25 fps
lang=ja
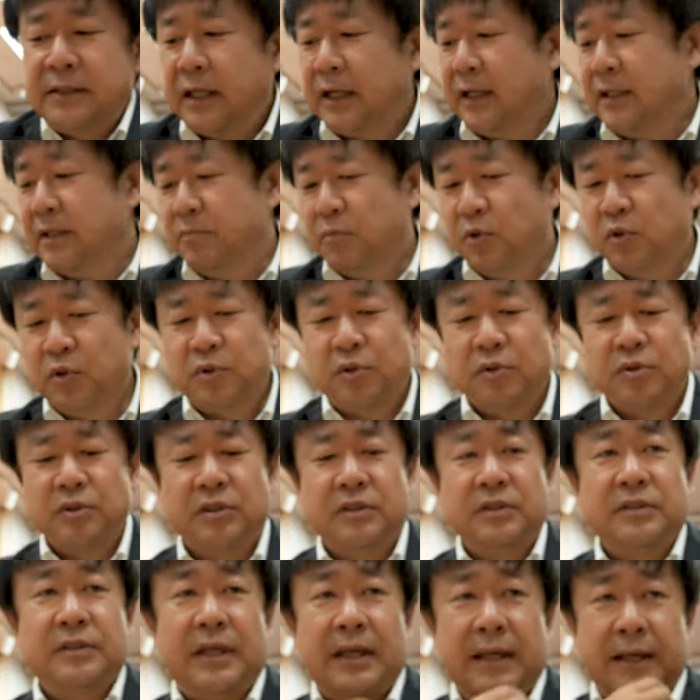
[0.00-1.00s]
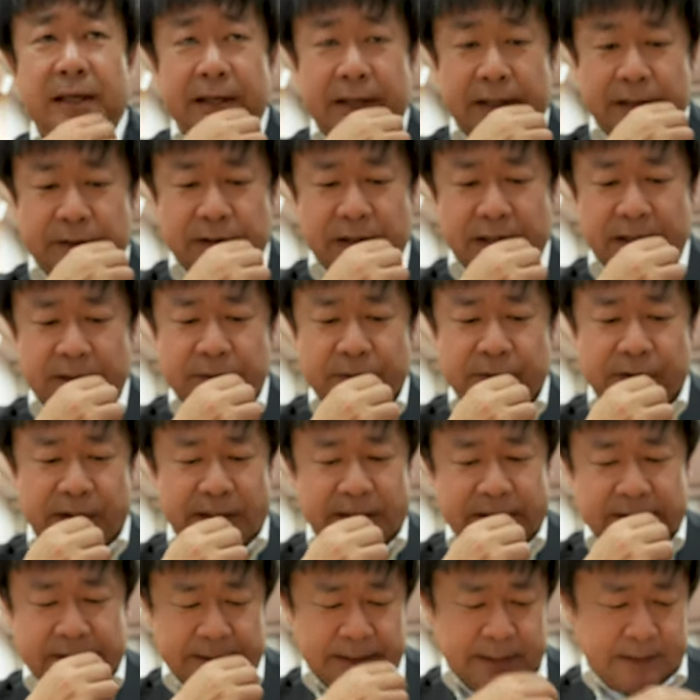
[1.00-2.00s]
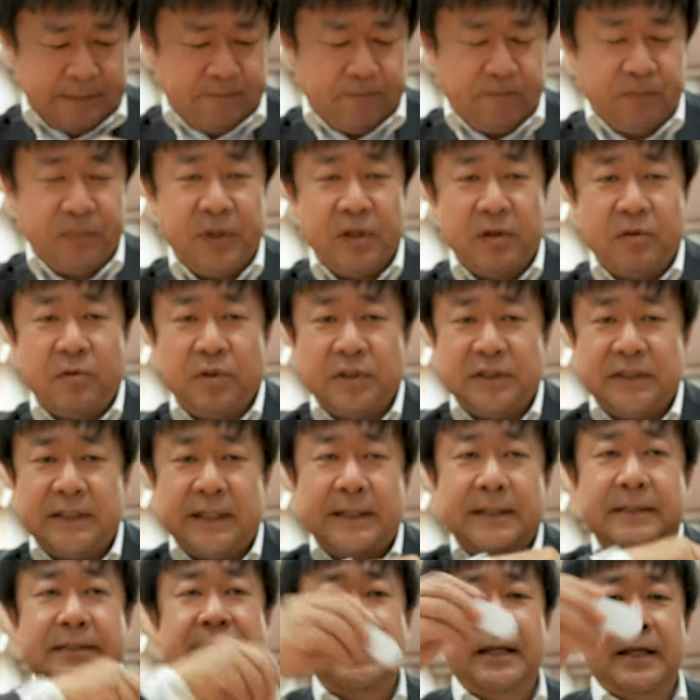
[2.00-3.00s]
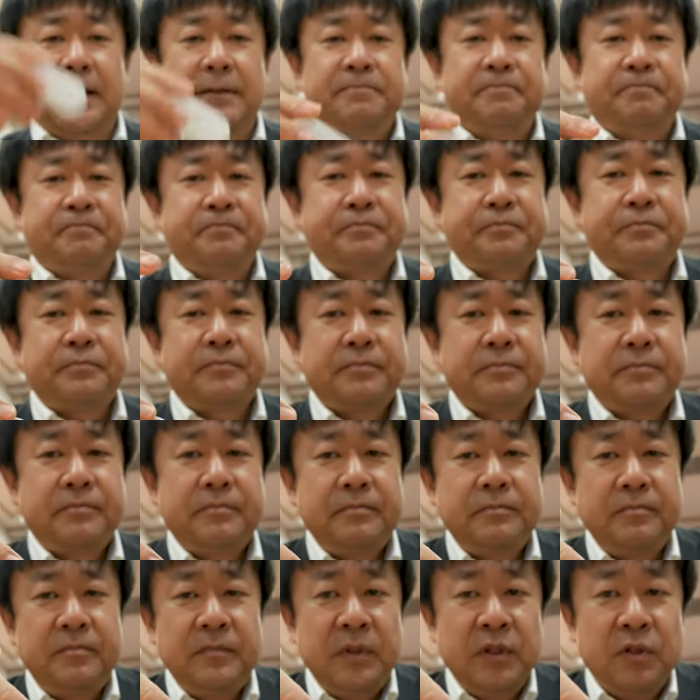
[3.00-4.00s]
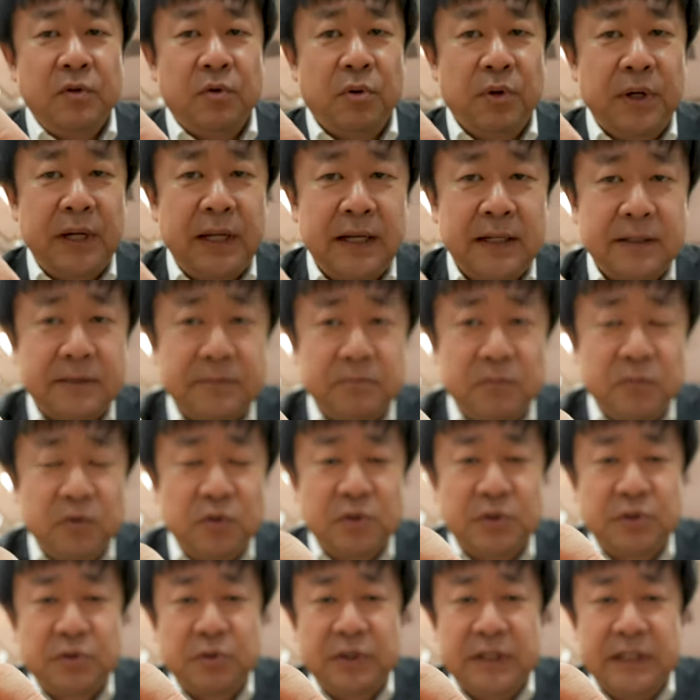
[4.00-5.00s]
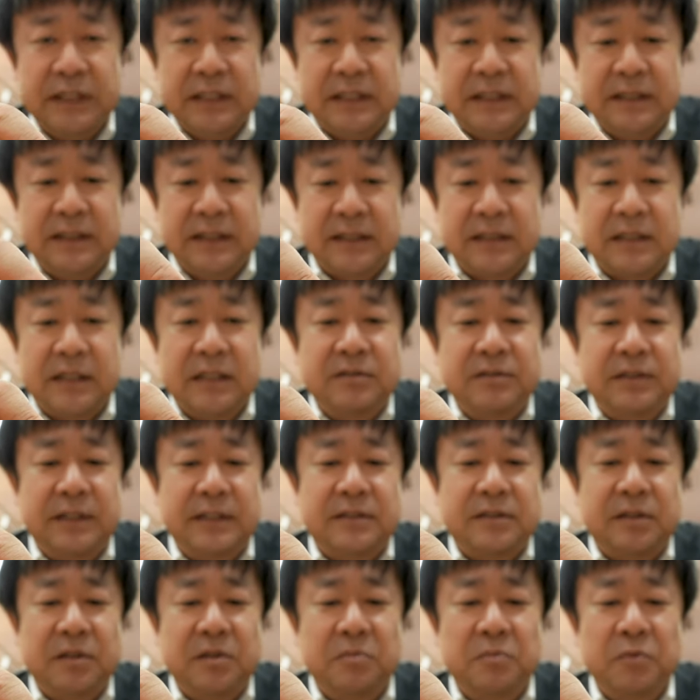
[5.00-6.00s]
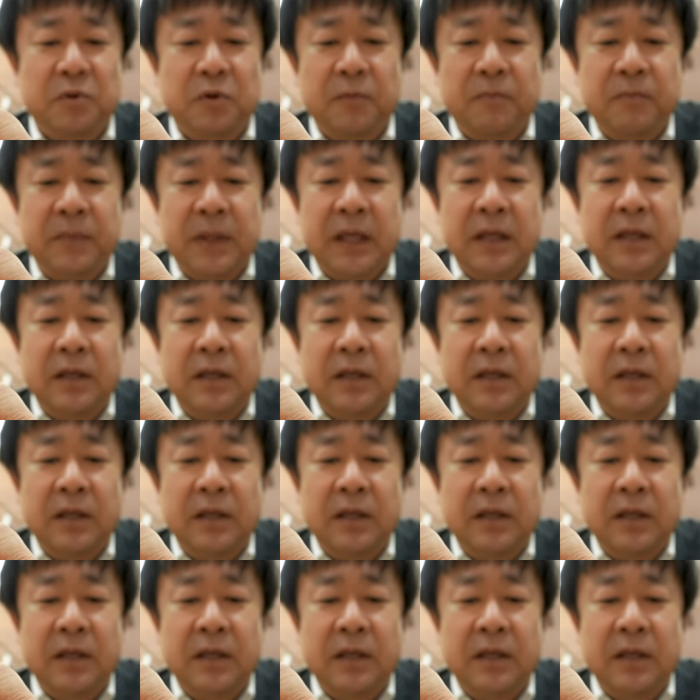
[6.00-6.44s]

さらにもう一つ、えっ、と、あるのがですね、こちらですね。これがものすごい人気になってるんですけども、